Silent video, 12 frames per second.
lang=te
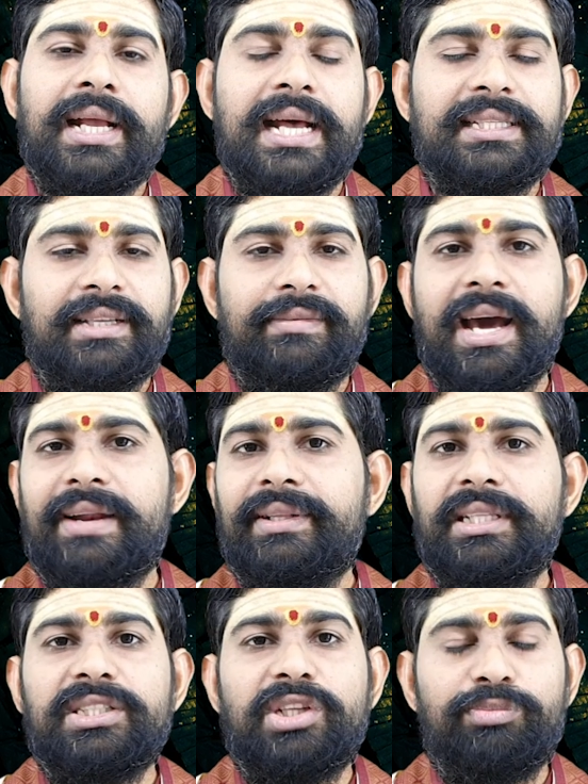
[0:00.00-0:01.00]
కాస్త ఈ వారం
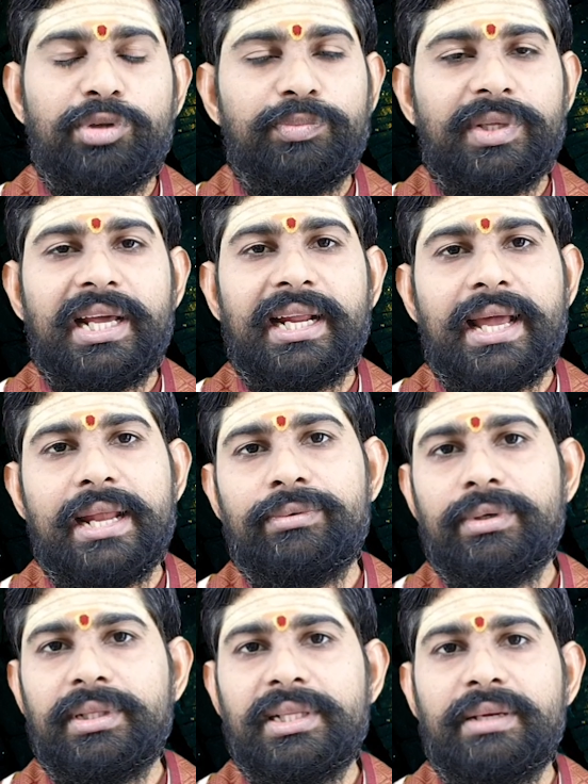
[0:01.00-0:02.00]
అంతా సంతృప్తికరంగానే
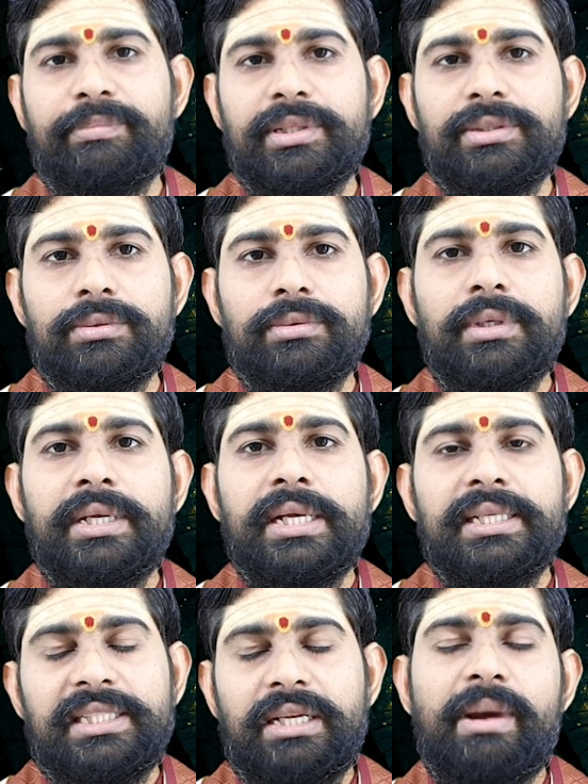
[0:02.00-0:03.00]
ఉంటుందని చెప్పొచ్చు
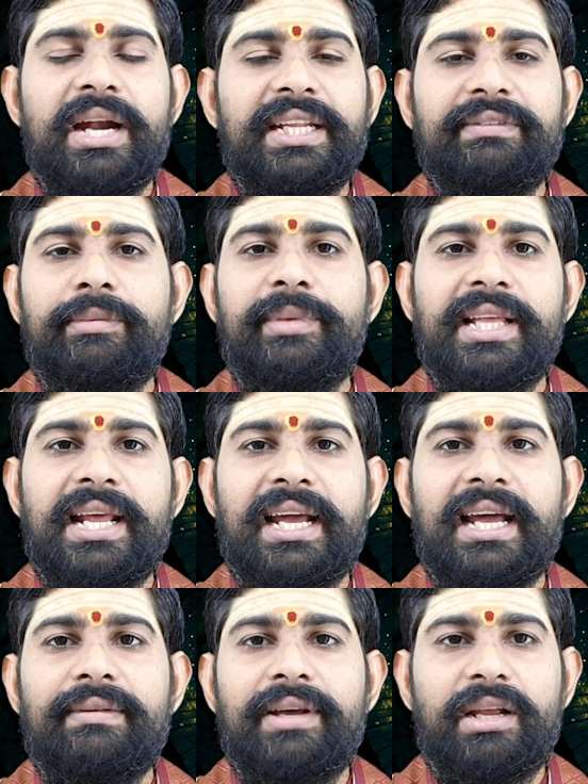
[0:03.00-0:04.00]
సినిమా టీవీ మీడియా
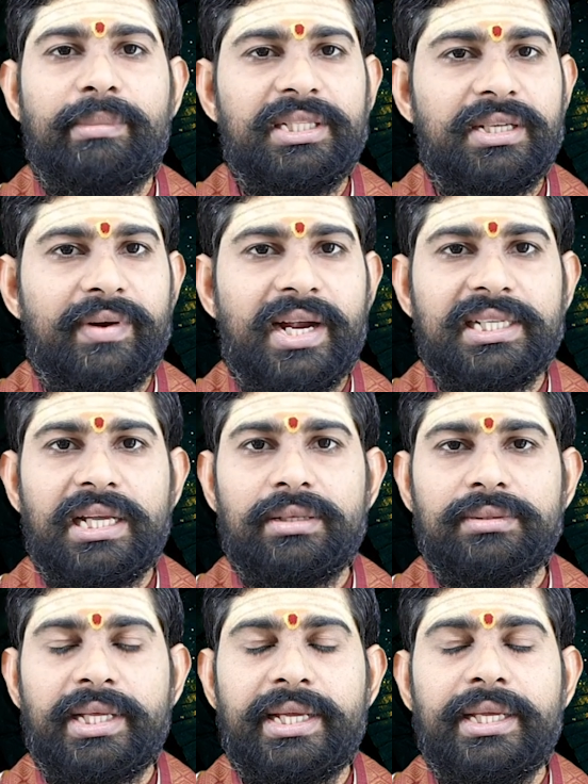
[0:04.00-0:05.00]
రంగాల వారికి మంచి
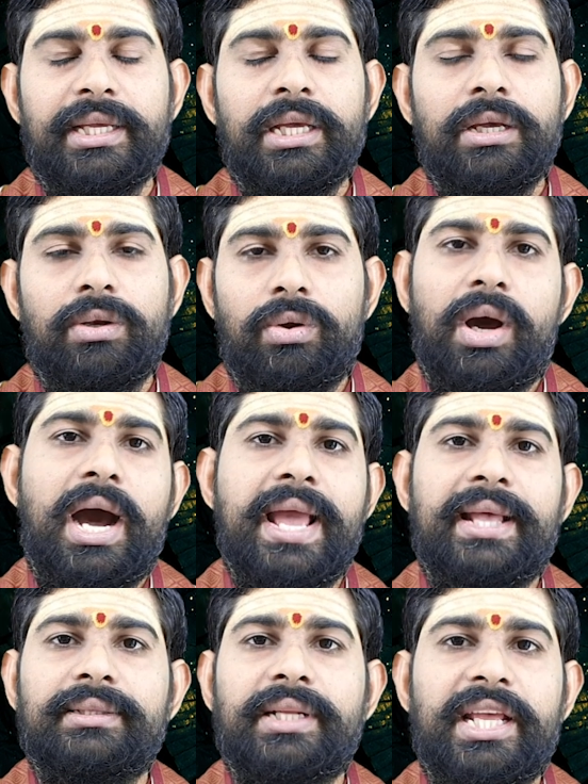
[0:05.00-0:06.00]
అవకాశాలు వస్తాయి లోహా
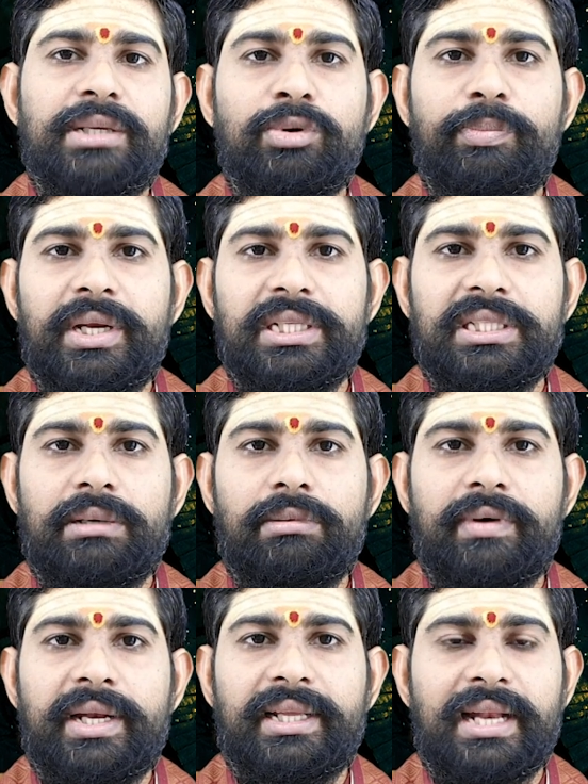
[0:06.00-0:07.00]
యంత్ర ఇనుము
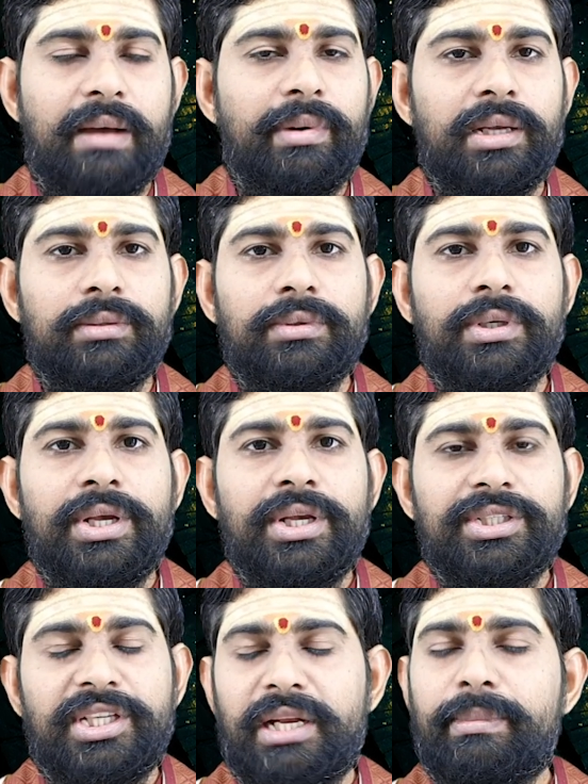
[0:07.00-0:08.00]
పరిశ్రమల వారికి లాభాలు
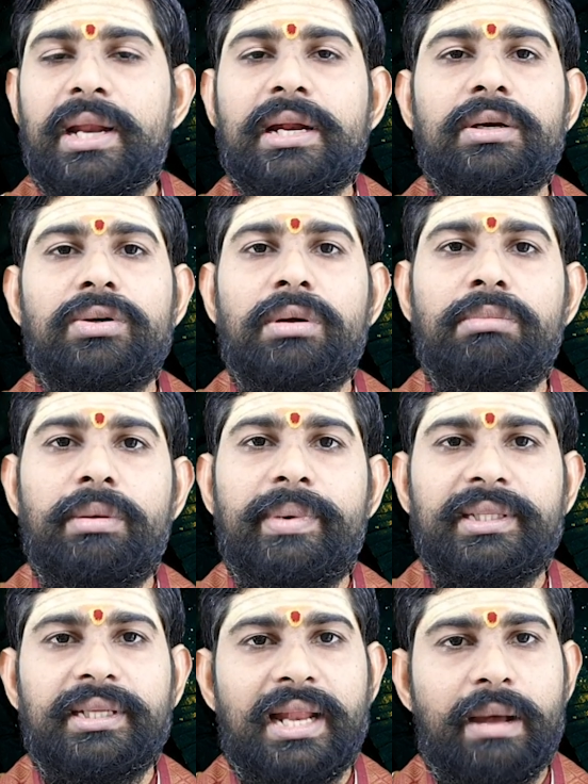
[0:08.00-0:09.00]
షేర్ మార్కెట్లో డబ్బులు
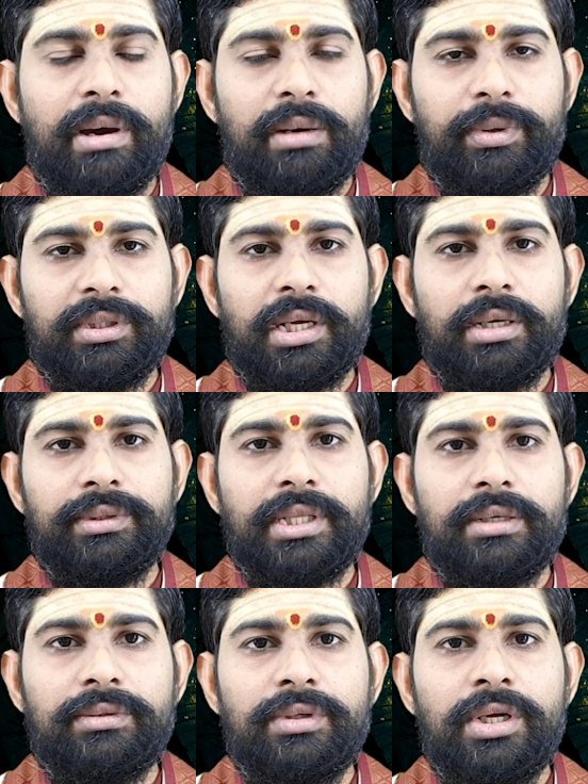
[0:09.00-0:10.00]
పెడితే లాభాలు
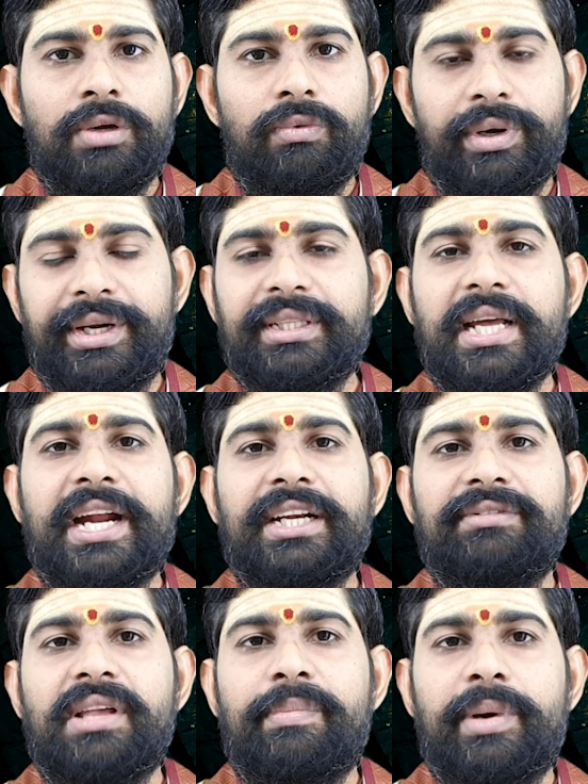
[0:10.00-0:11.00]
పొందగలుగుతారు వడ్డీ
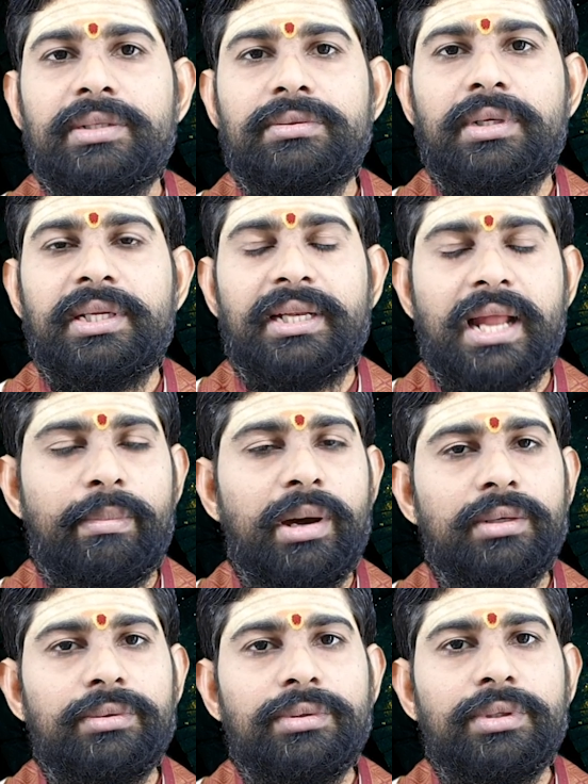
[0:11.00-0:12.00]
తాకట వ్యాపారస్తులకి
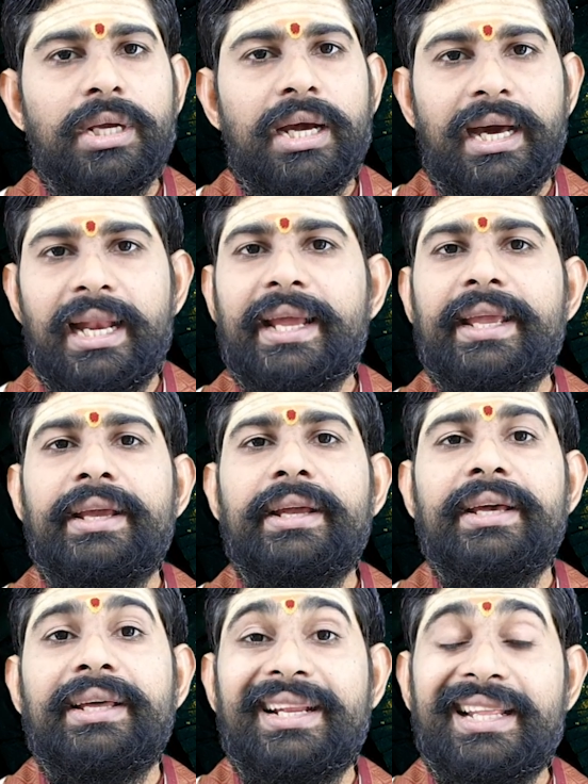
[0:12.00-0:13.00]
లాభాలు అలాగే
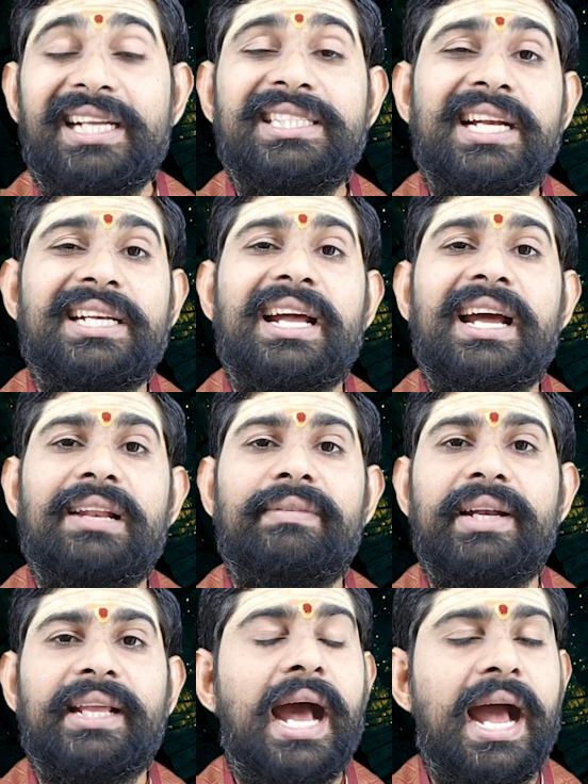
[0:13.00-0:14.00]
రియల్ ఎస్టేట్ రంగాల
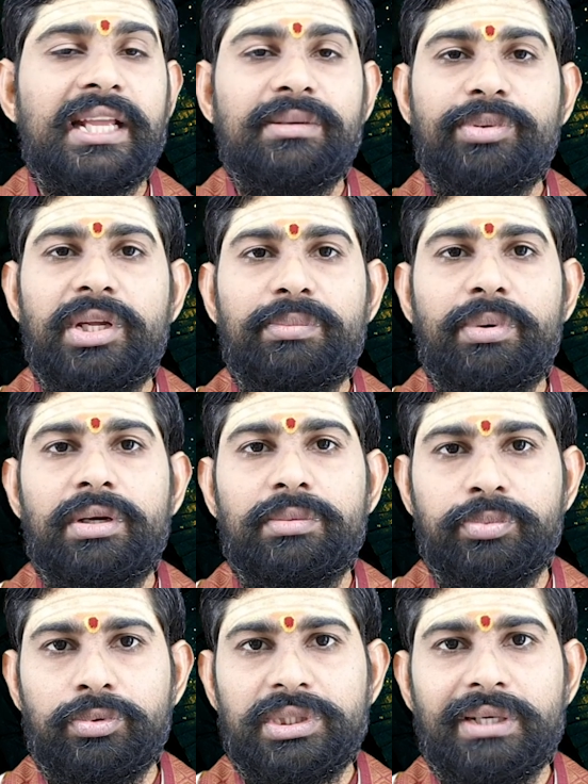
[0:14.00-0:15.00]
వారికి ఆగిపోయిన పనులు
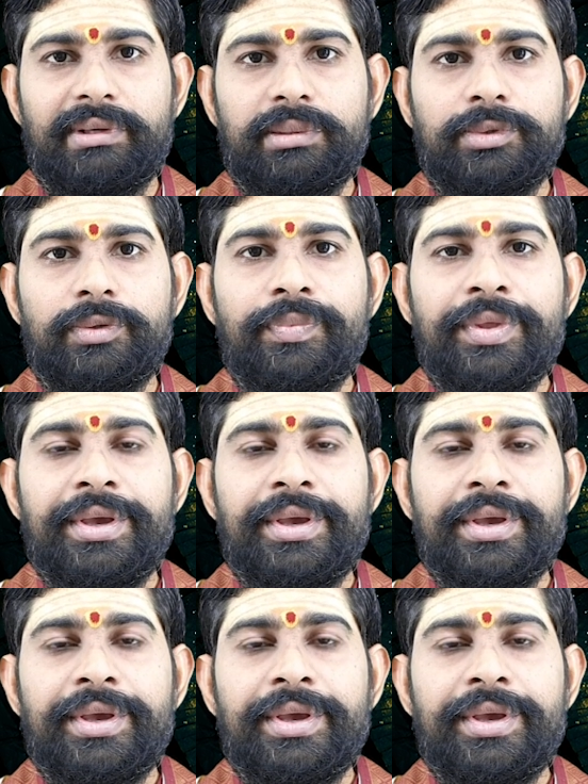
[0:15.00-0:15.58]
పూర్తవ్వడము